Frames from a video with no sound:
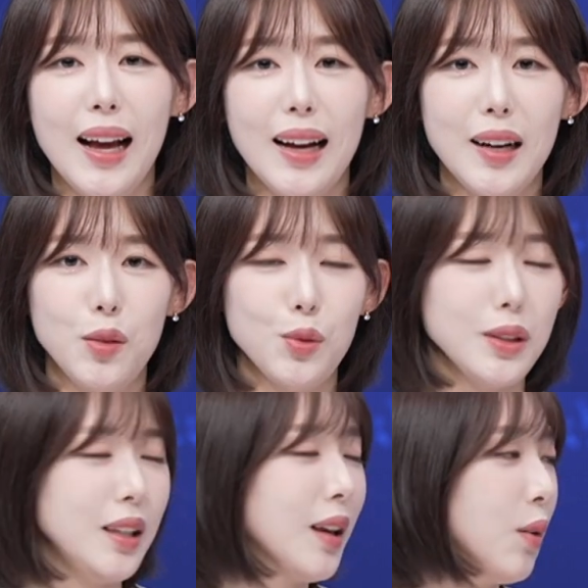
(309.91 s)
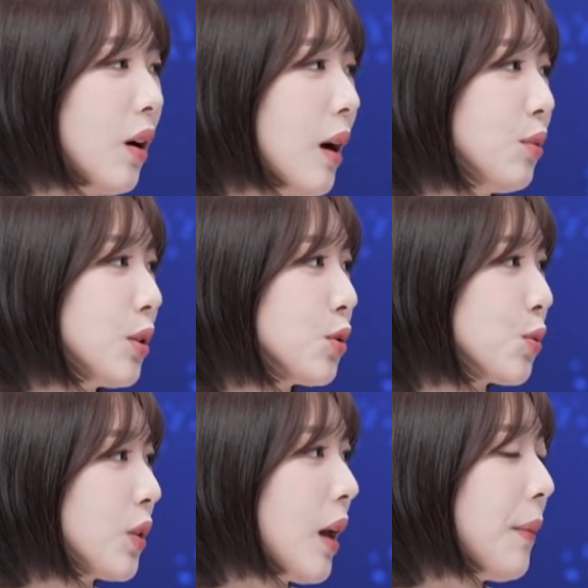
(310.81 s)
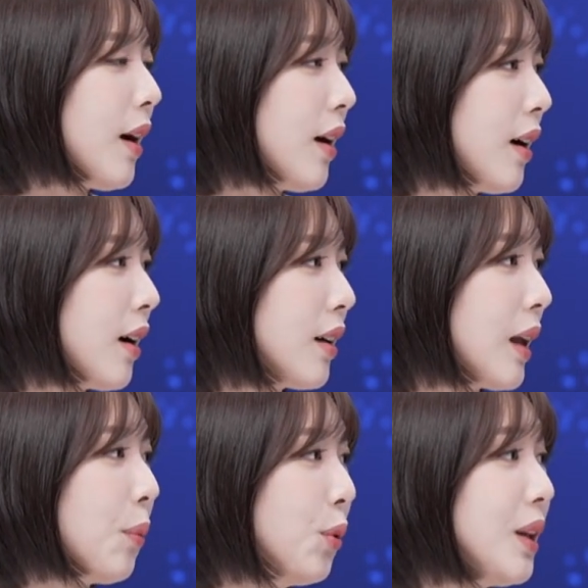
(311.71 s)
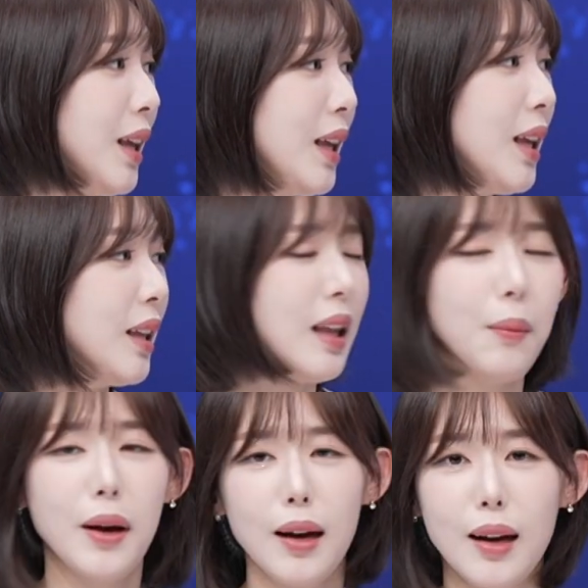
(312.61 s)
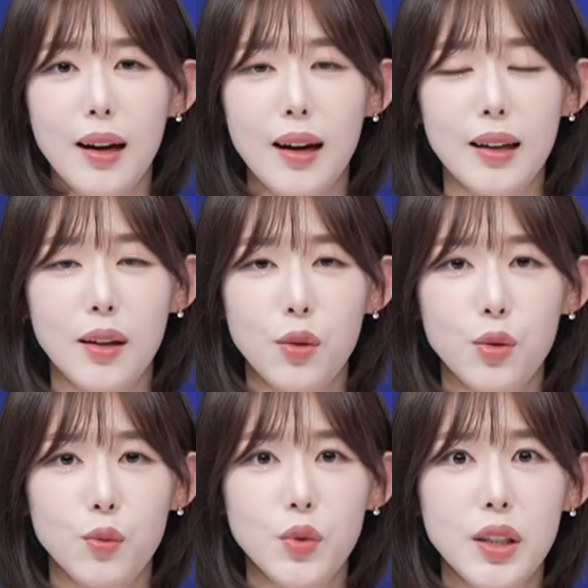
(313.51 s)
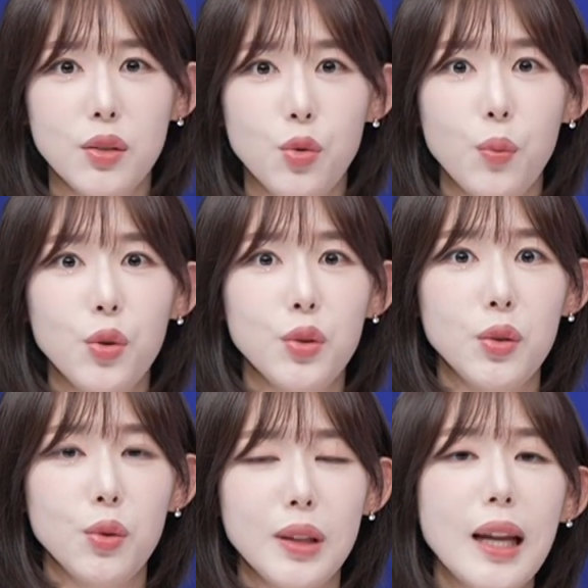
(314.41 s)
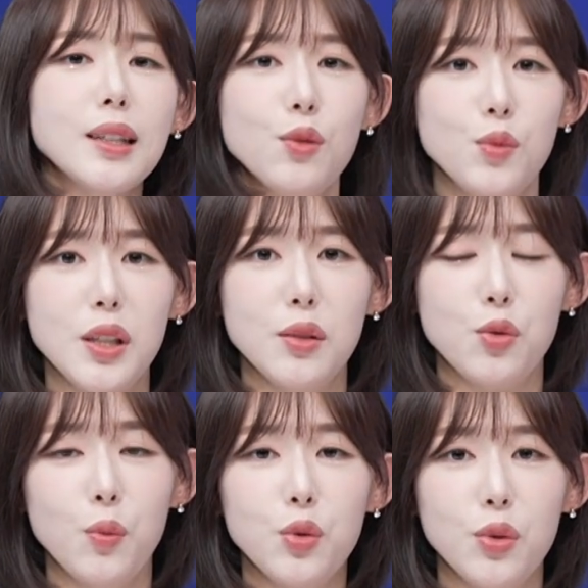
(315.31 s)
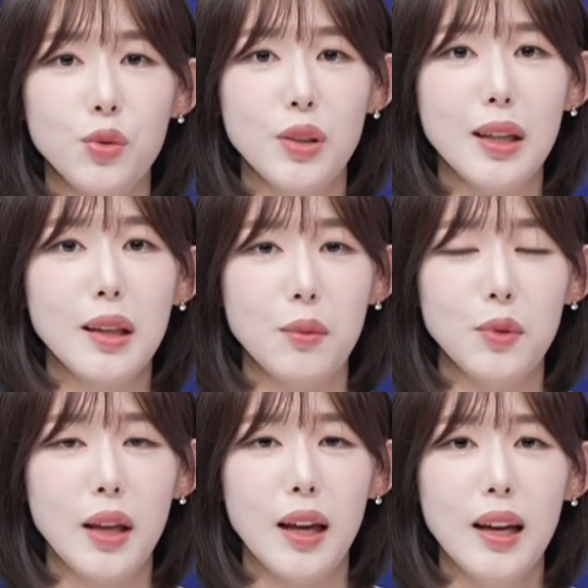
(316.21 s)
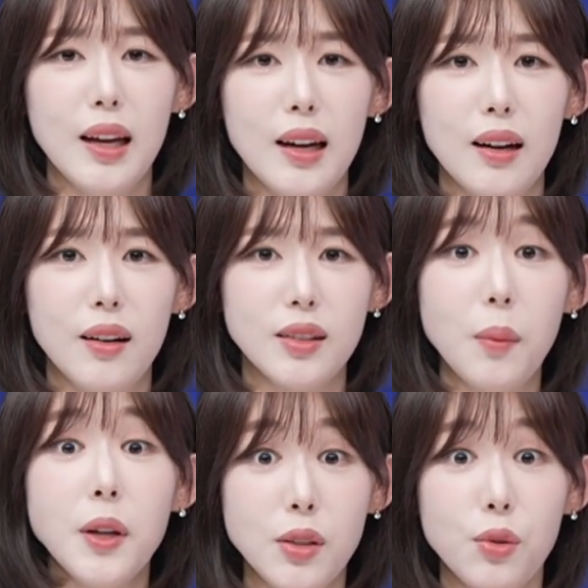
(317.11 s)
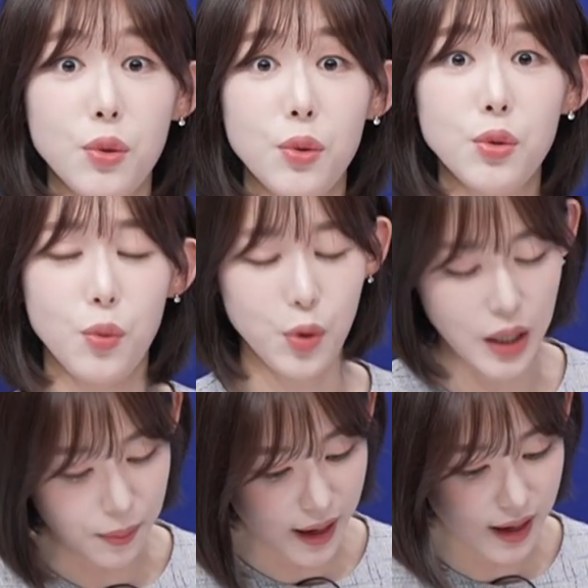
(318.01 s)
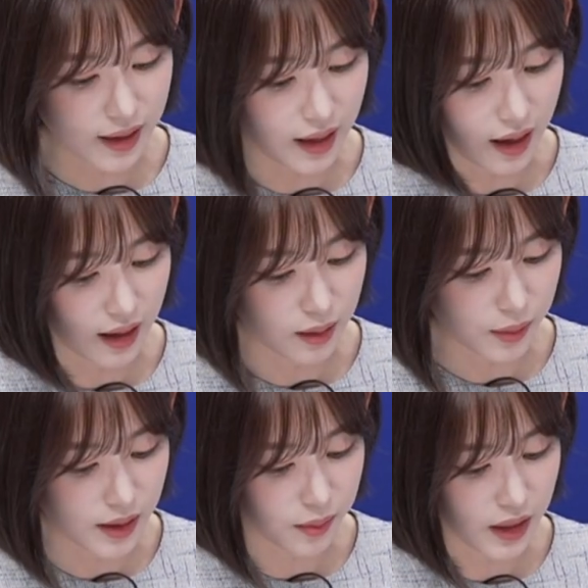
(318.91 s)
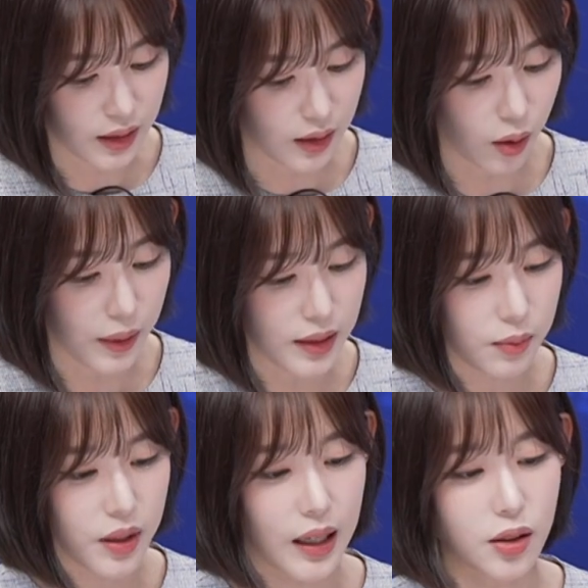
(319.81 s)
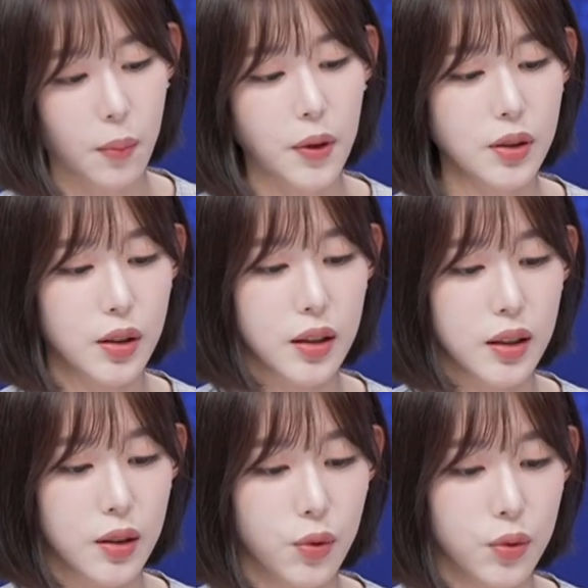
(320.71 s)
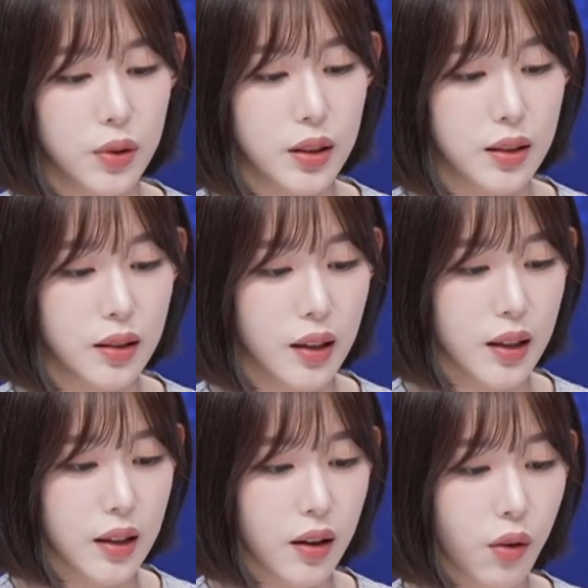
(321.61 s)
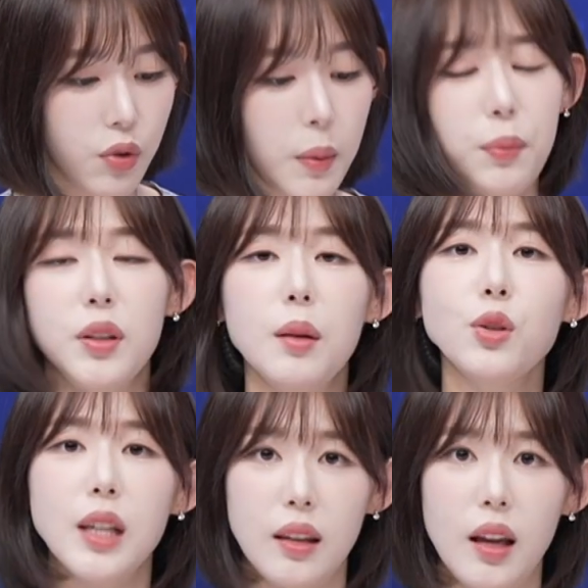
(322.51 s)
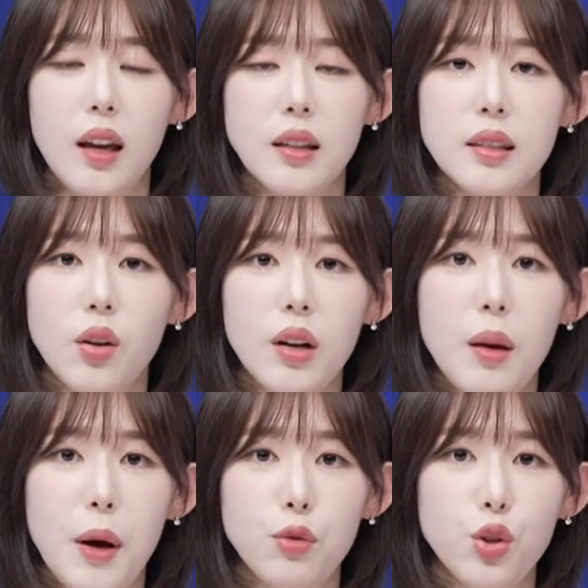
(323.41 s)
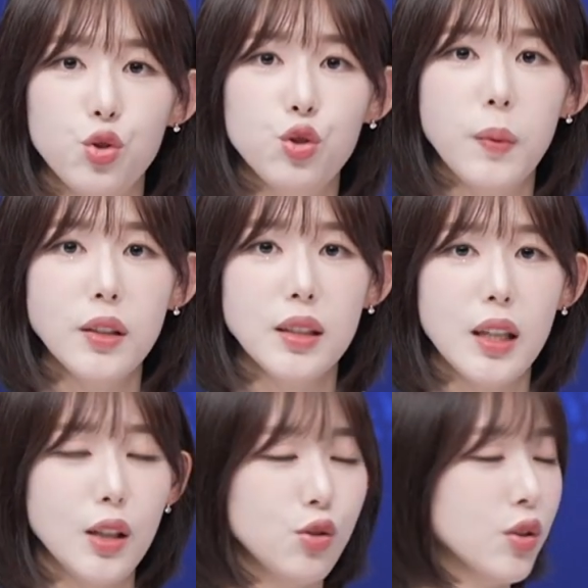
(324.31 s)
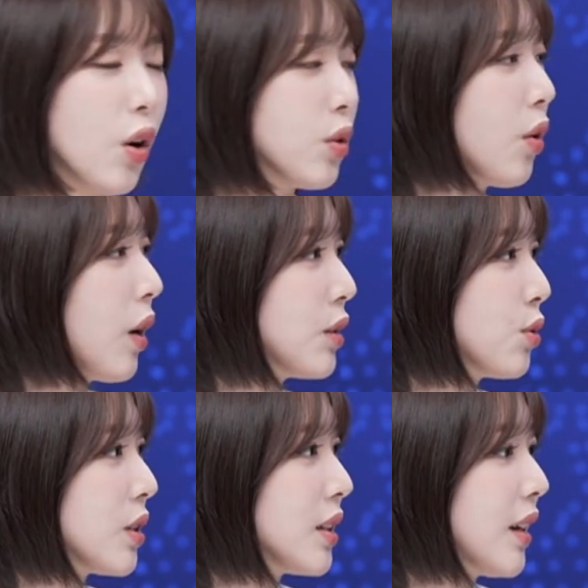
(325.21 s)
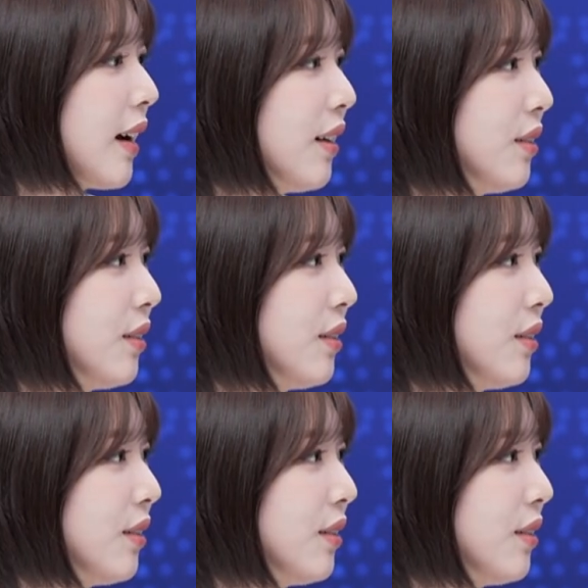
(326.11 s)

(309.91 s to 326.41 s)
그래도 이게 아무래도 좀 테마다 보니 테마격으로 움직이는 종목들도 따라서 움직이는 종목들도 있기 때문에 어, 선별적으로 종목 잘 봐야겠다라는 말씀까지 들어봤습니다. 첫 번째로는 어, 위메프 티몬 사태 정리해봤고요. 두 번째 이슈는 어떤 거 가져오셨을까요?